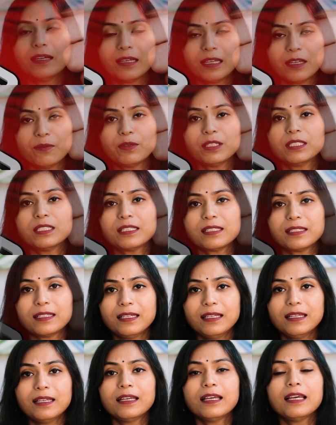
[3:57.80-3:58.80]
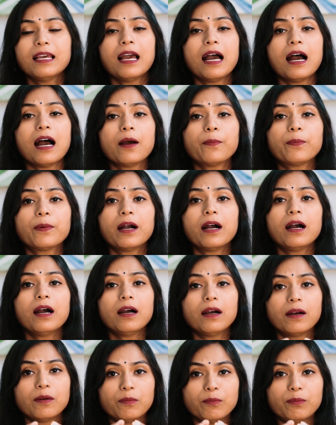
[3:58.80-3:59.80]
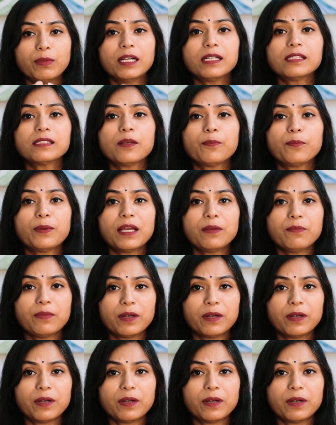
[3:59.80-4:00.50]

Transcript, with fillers: के वजह से आपका ब्लड सप्लाई